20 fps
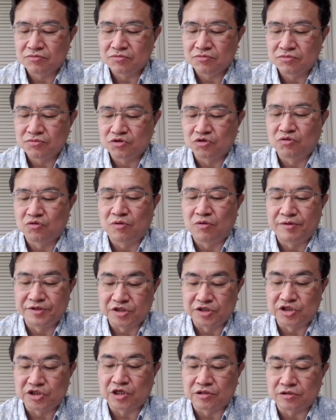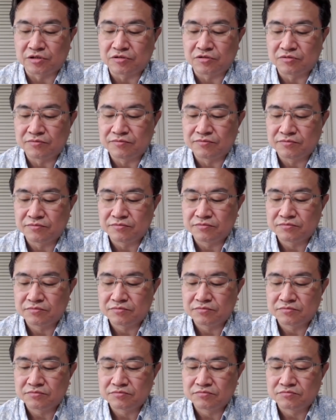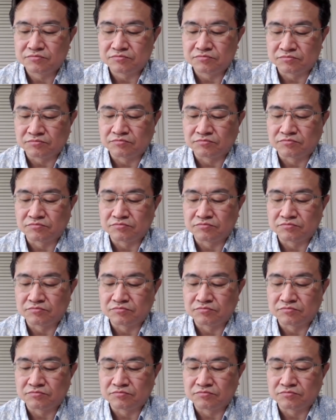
そのままにした。うん。うん。